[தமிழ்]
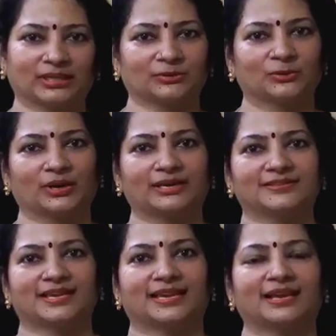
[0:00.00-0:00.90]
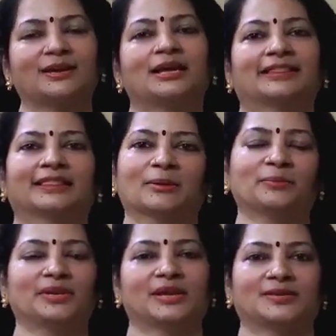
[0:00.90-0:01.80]
இதை குக்கர்லேயும் செய்யலாம் தம்
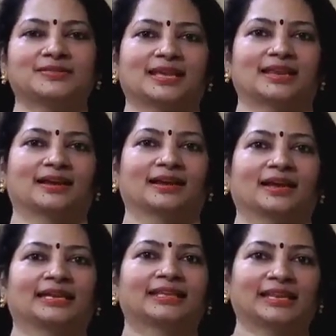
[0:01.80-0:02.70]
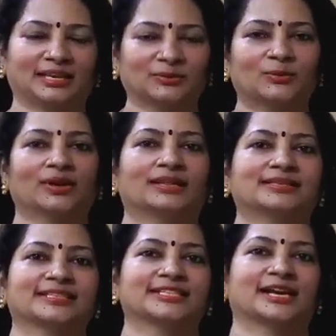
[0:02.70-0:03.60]
பிரியாணியும் செய்யலாம் இது இன்றைக்கி நான் குக்கரில்
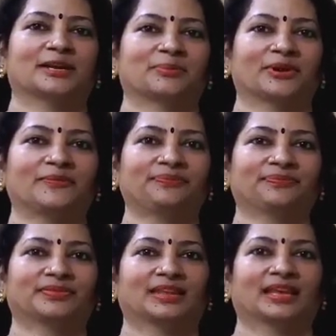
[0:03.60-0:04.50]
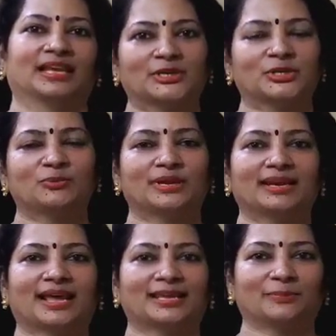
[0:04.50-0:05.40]
செஞ்சு காட்ட போகிறேன் மஷ்ரூமில்
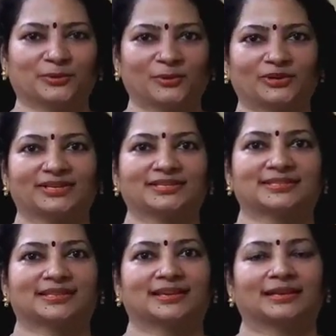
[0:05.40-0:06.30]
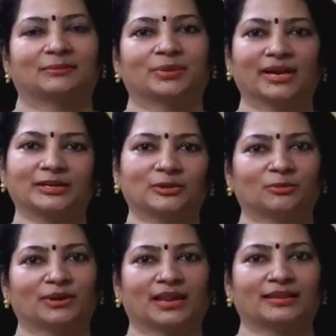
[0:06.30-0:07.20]
நிறைய ப்ரோட்டீன்ஸ் பிரெயினுக்கு
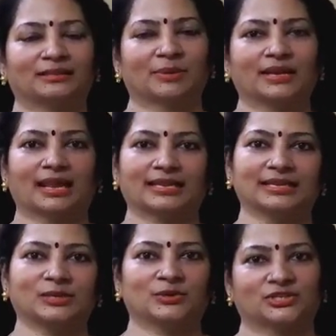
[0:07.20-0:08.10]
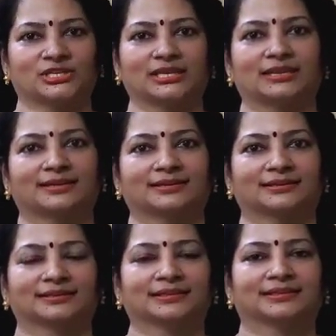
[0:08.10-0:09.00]
ரொம்ப நல்லது இது மாதிரி நிறைய நியூட்ரிஷன் இதில் இருக்குது
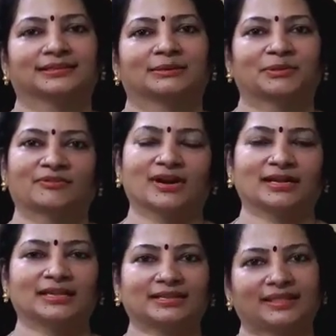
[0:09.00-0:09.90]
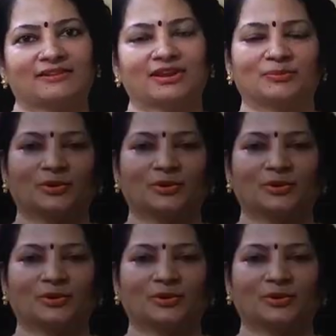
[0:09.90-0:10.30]
இப்போ வாங்க அதுக்கு தேவையான